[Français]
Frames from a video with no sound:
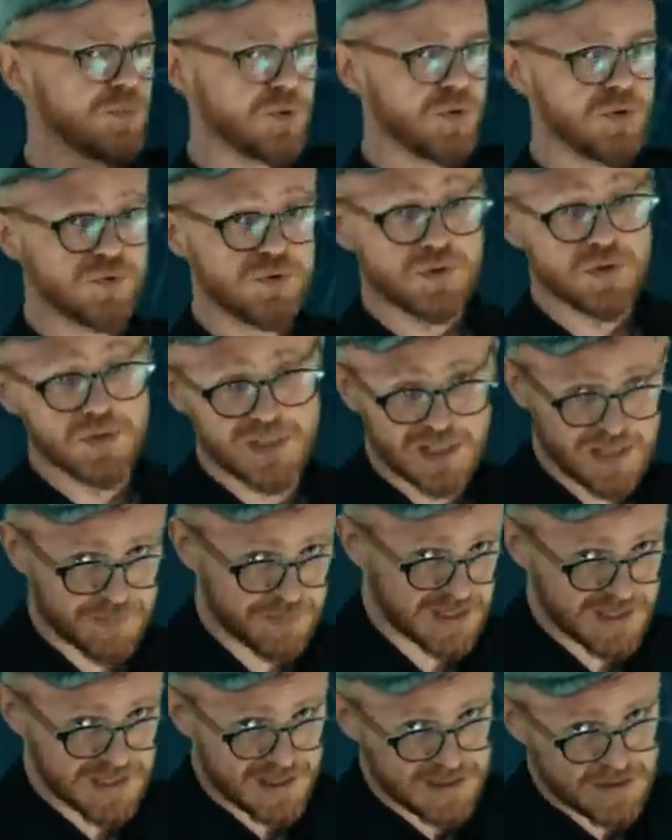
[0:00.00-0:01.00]
pour vous donner un
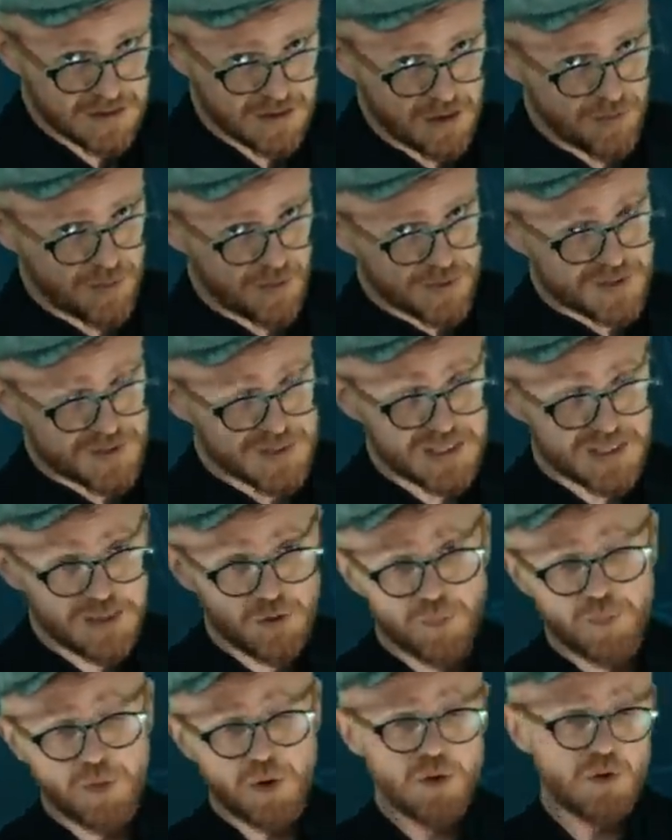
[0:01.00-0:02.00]
petit exemple, si
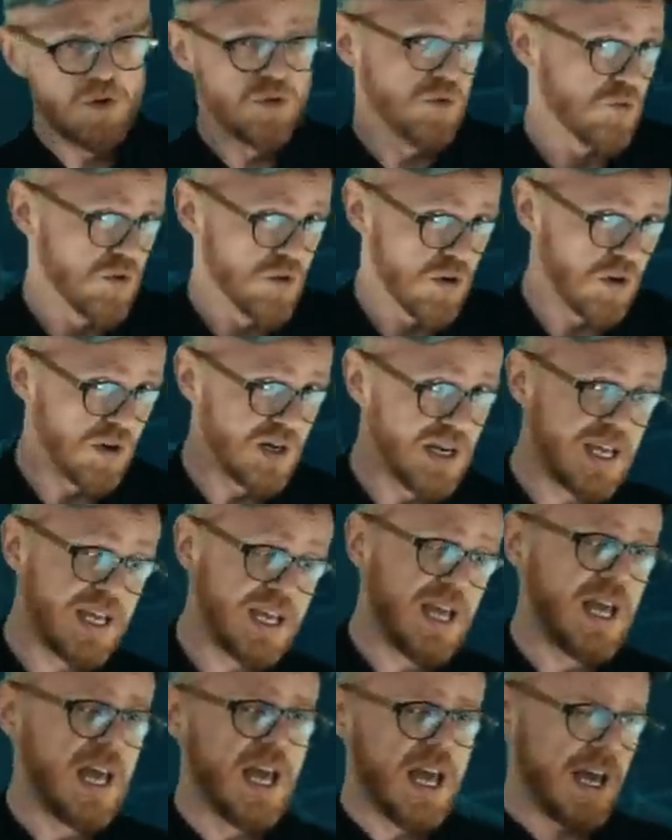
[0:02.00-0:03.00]
on prend le mot
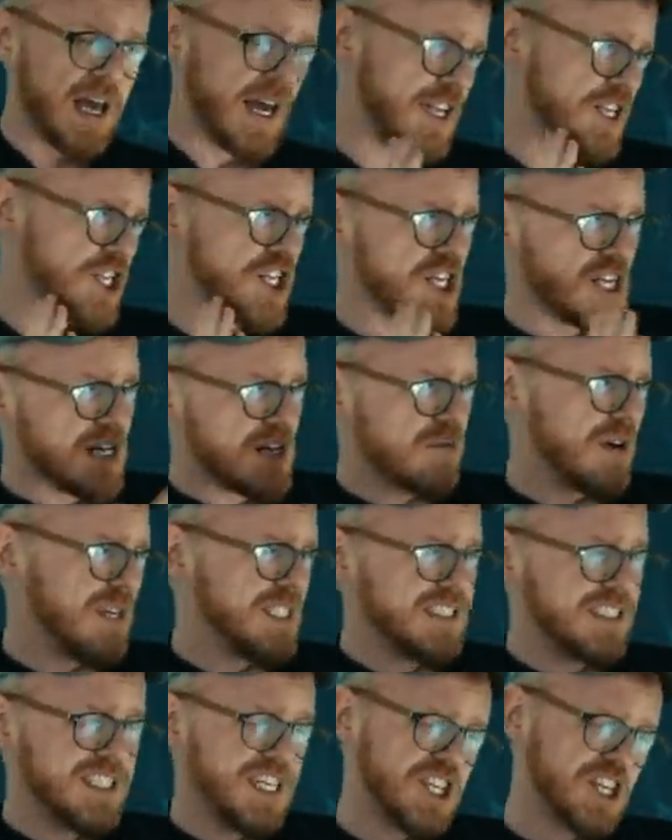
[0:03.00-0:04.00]
anglais euh,
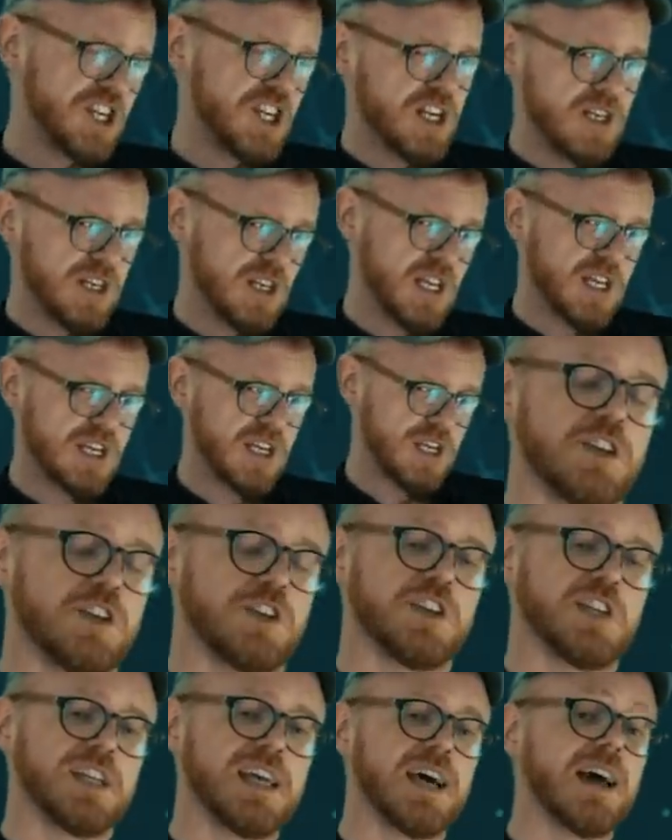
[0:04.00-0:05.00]
generalization,
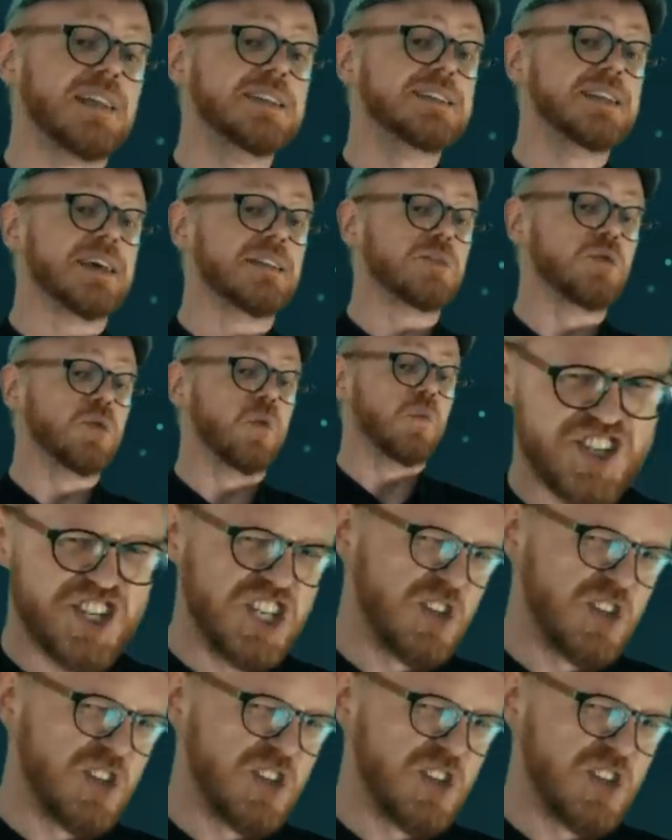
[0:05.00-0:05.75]
généralisation,